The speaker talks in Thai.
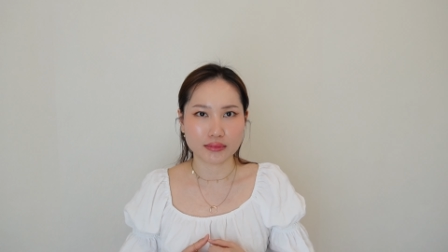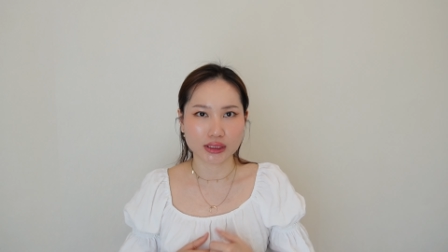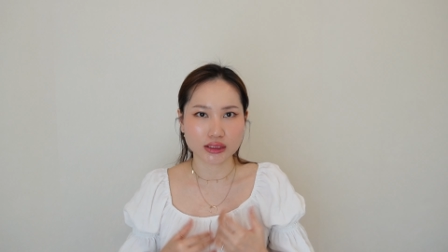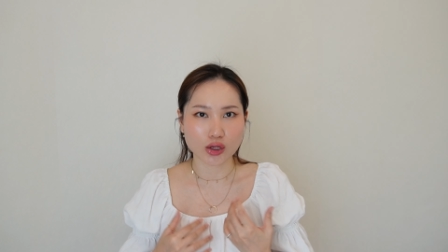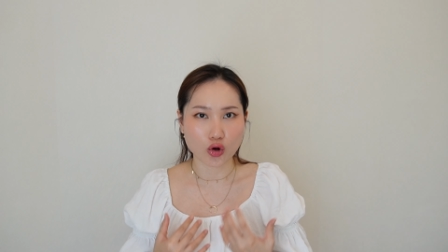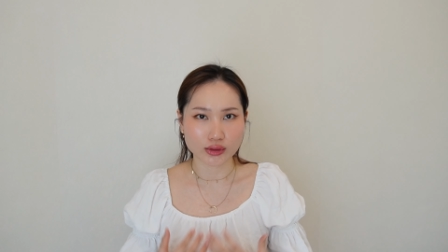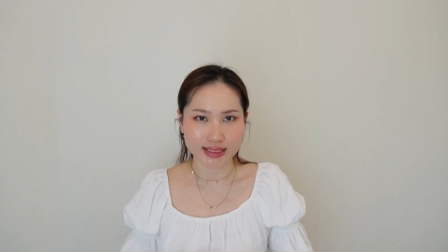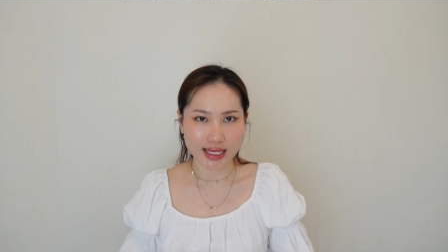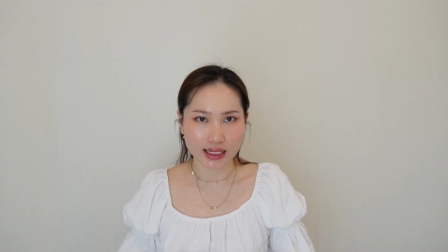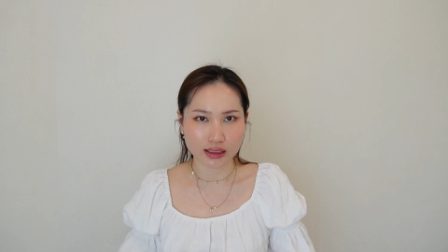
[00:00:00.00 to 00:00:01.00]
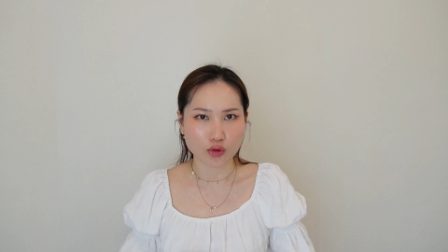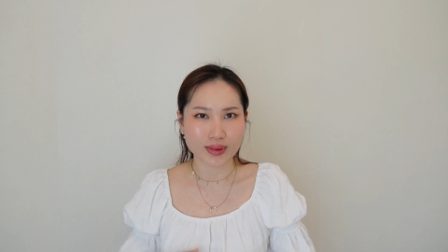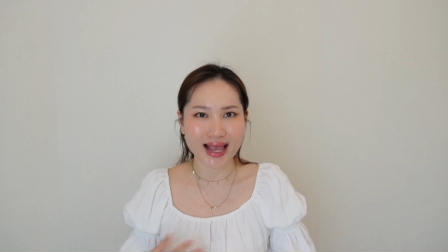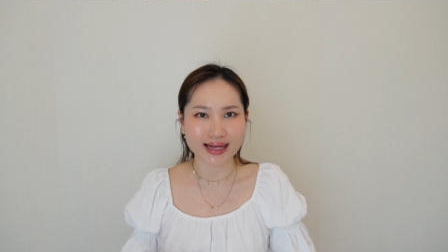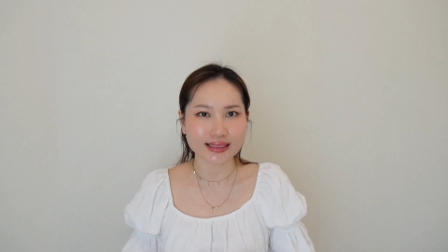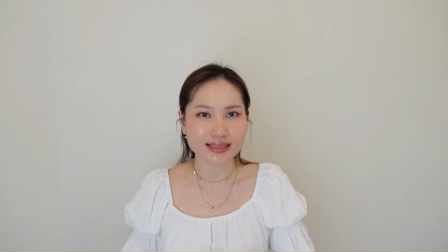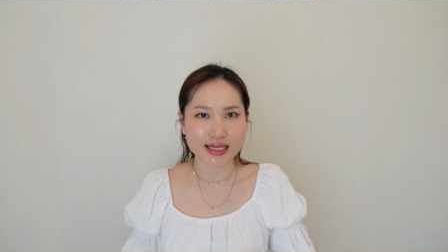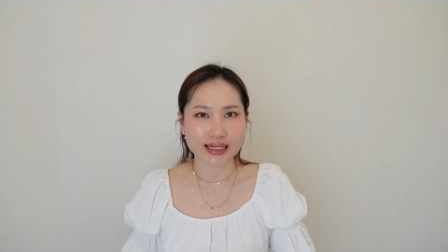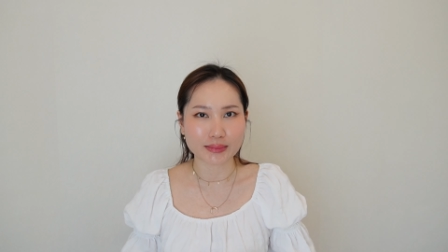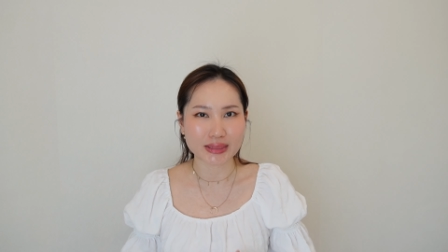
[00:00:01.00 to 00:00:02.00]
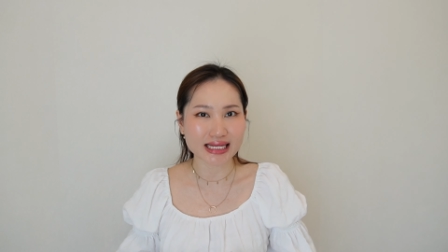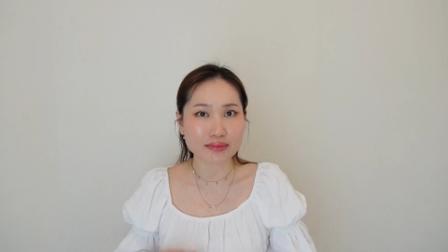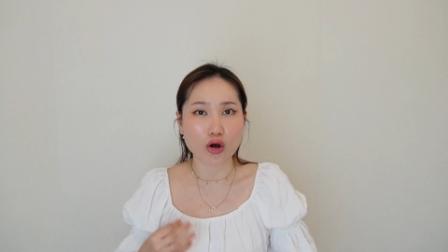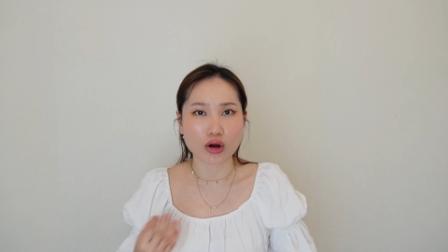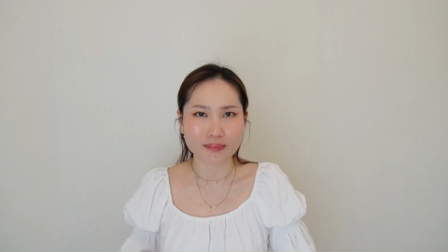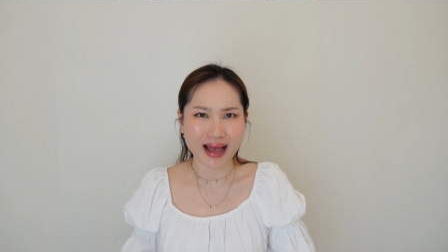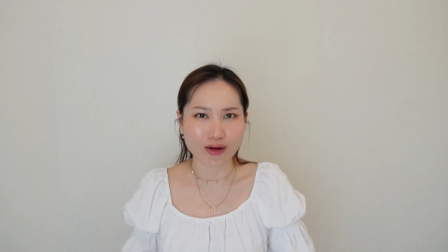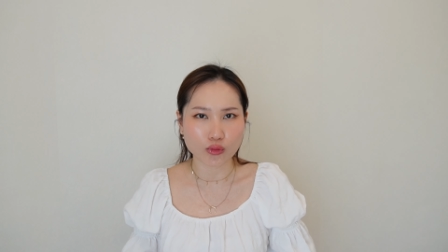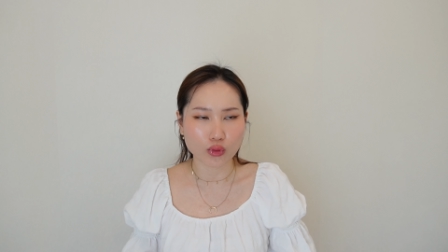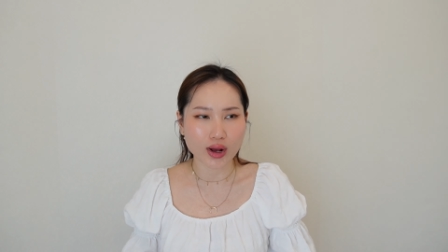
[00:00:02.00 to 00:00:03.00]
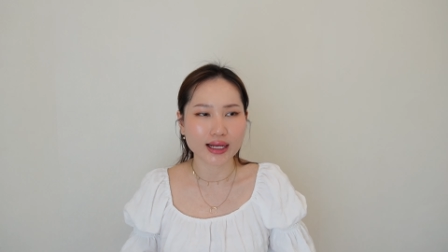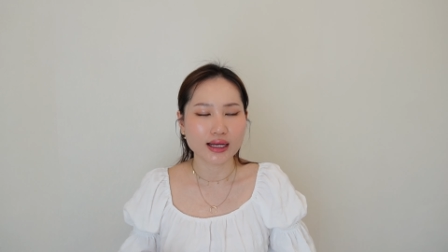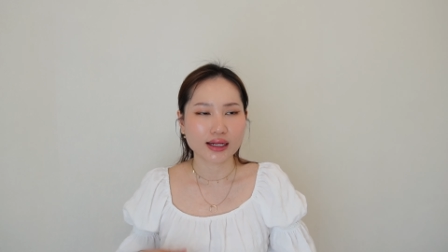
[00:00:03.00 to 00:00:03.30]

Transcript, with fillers: มันคือของจริงแล้วแค่ที่ฉีดอ่ะไม่ใช่หมอกระเป๋าเพราะว่า